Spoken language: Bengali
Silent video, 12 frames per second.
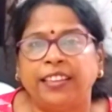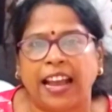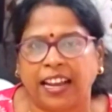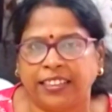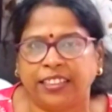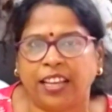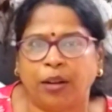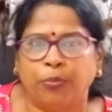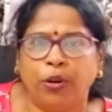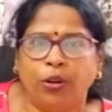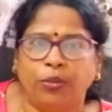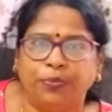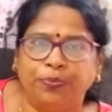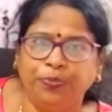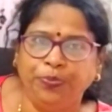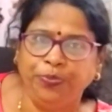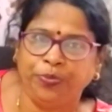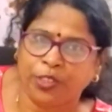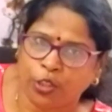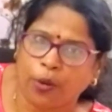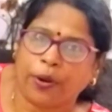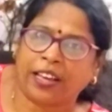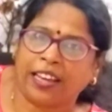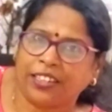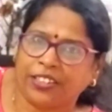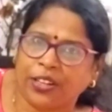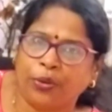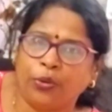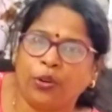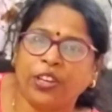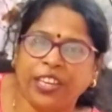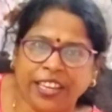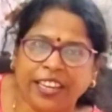দেখাতে থাকবো সবার কালেকশানগুলো কী কী